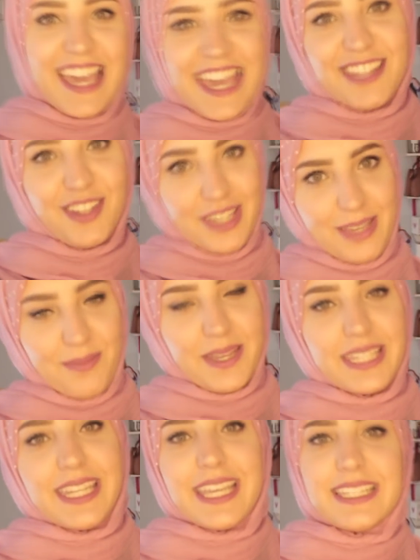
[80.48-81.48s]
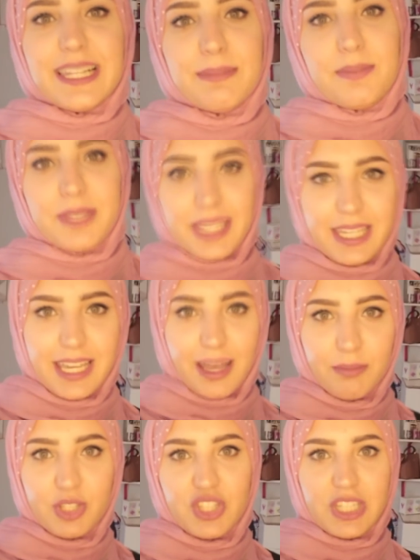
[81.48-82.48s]
آه طيب الناس لما
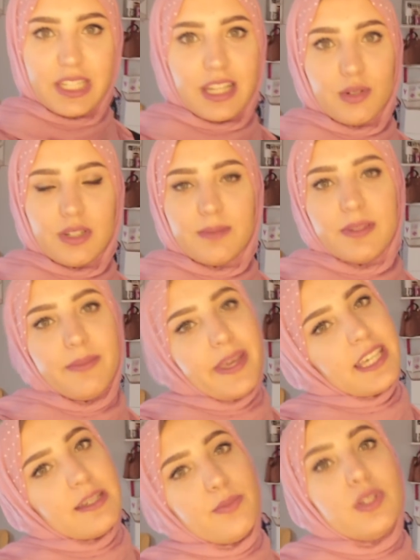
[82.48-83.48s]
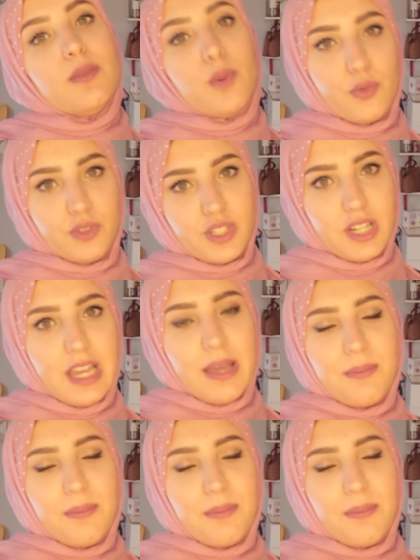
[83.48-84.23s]
بترجع بتشيل الاول بالميك اب ريموفر